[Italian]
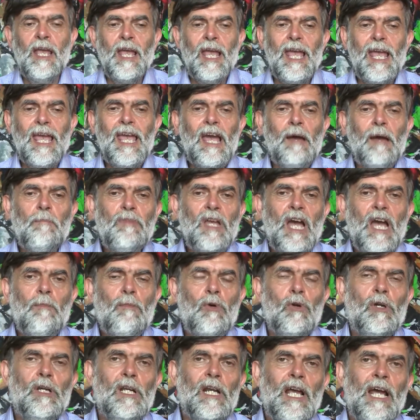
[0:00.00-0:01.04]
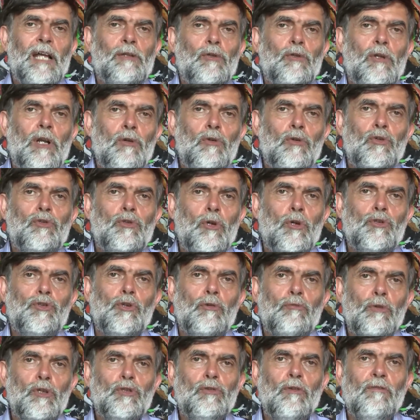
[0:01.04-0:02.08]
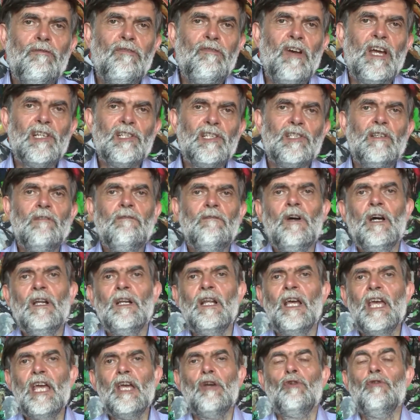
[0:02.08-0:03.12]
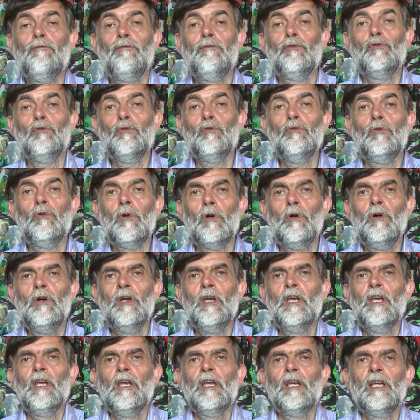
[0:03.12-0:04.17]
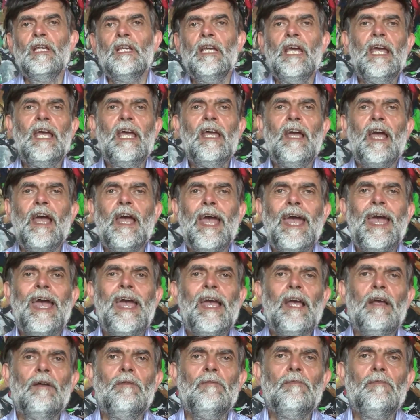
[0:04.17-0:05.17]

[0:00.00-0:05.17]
e abbiamo creato l'anno scorso questo festival Ecofuturo che è